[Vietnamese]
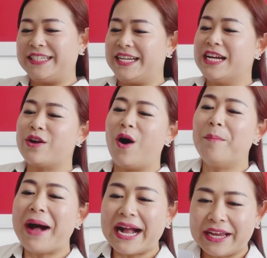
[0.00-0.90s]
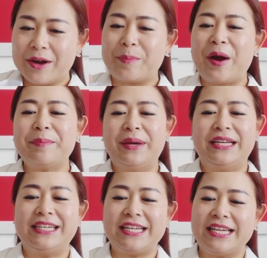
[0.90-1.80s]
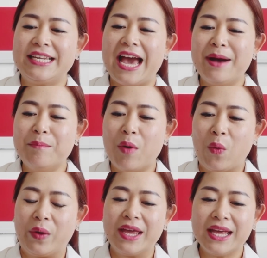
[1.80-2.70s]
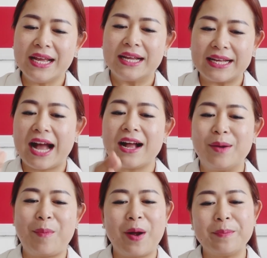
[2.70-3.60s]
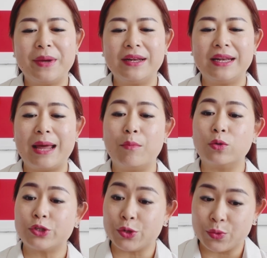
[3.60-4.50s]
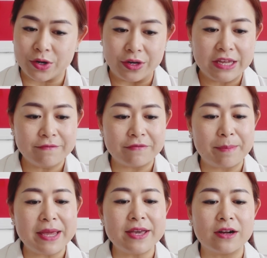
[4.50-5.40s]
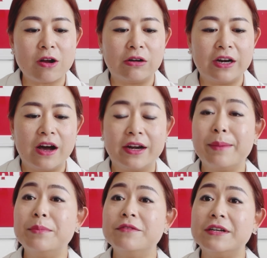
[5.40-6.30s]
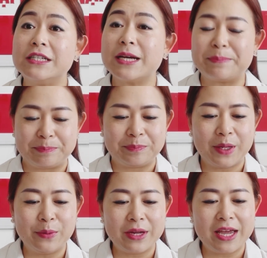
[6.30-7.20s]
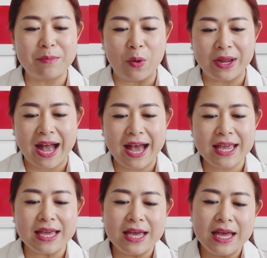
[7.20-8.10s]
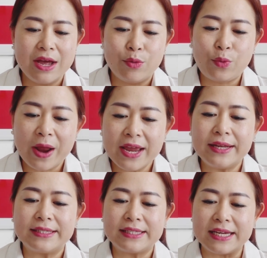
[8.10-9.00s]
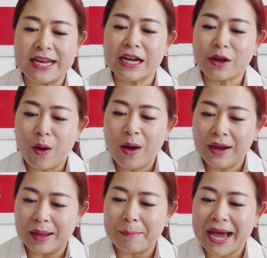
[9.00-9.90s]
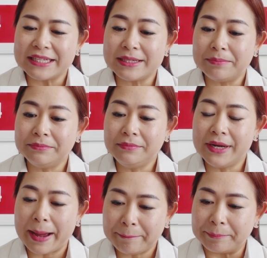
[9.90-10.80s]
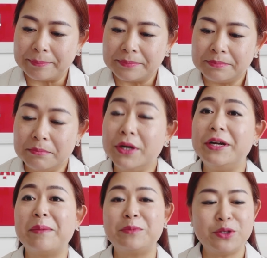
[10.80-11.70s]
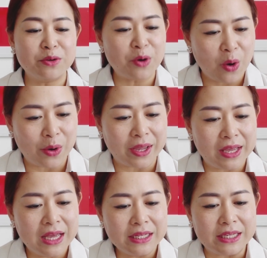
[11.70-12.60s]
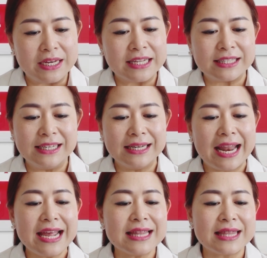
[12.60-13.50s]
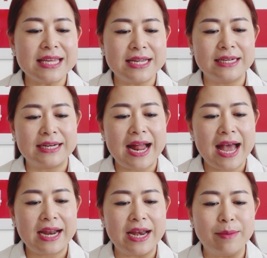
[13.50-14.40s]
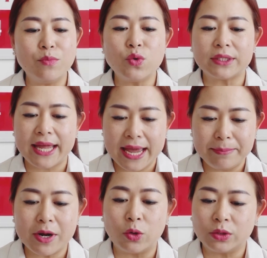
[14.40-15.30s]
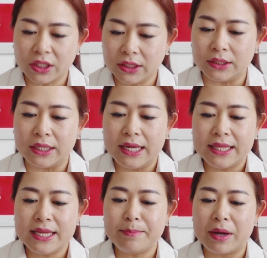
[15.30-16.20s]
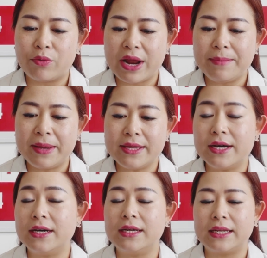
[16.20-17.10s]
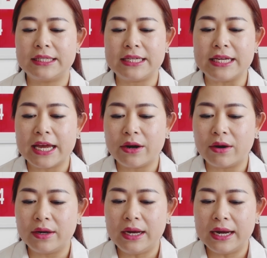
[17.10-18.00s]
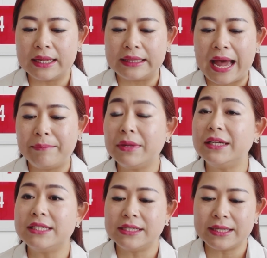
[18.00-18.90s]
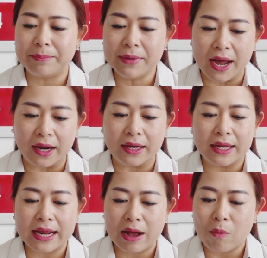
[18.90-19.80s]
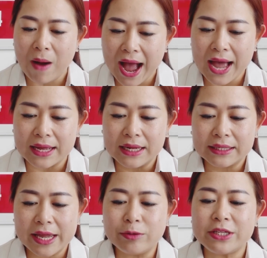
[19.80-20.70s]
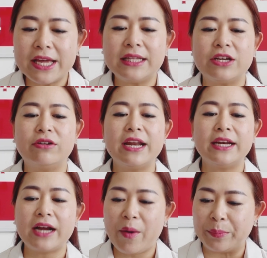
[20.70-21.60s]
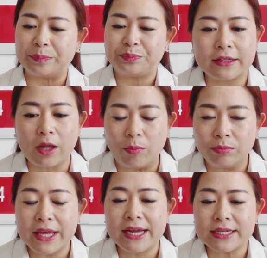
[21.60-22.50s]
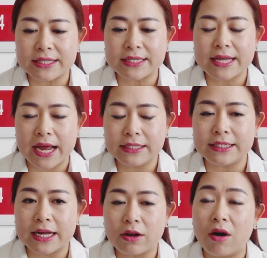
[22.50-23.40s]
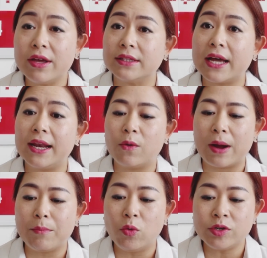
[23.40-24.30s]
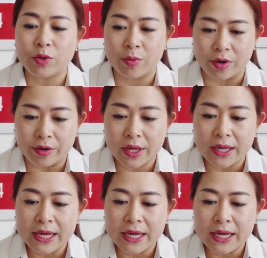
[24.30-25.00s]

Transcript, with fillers: Chị đang có ba cái apartment trị giá mỗi căn apartment là một triệu rưỡi và bây giờ còn nợ 50%. Ok, mỗi cái. Gray chị đang có là 3.5 10 năm trước rồi. Chị đang tính lấy tiền ra để mua thêm đầu tư nhưng mà Ray bây giờ là chị nghe nói là 8 đến 9 chấm lận, cao quá. Theo trên thì có nên không? Tổng giá trị tài sản chị đang có hiện tại là khoảng 4 triệu rưỡi.